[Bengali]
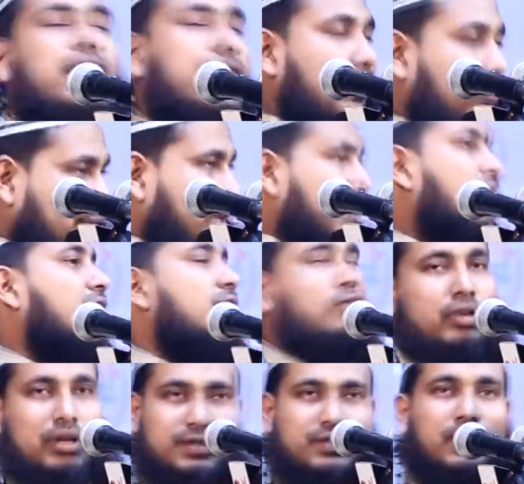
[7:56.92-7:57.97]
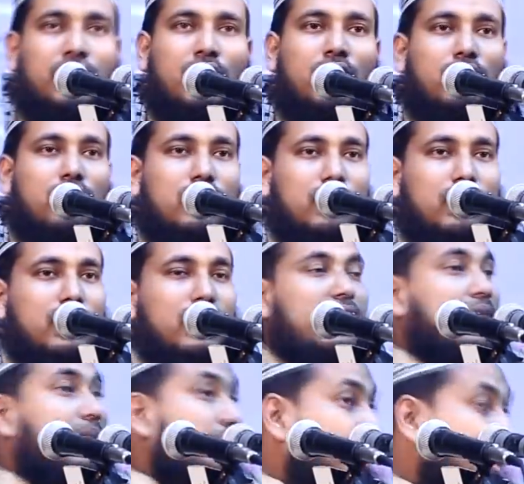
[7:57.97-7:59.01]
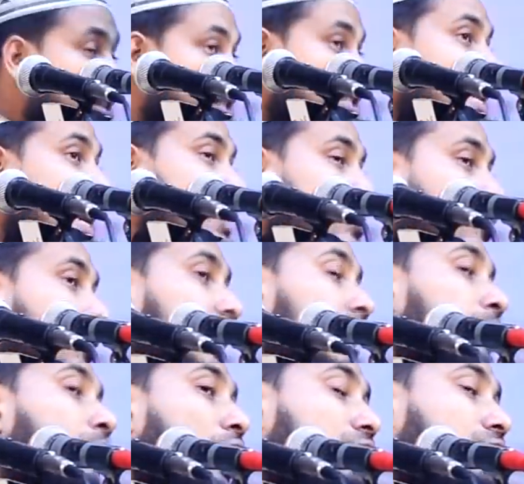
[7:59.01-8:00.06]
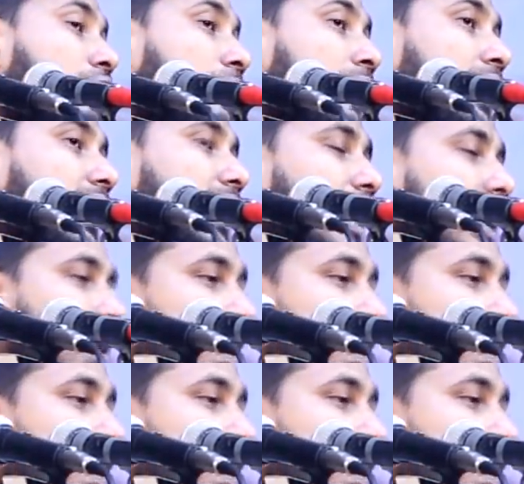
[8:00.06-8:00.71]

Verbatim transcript: এ কথা বলেন করেছিল বিশ্বাস করেন বর্তমানে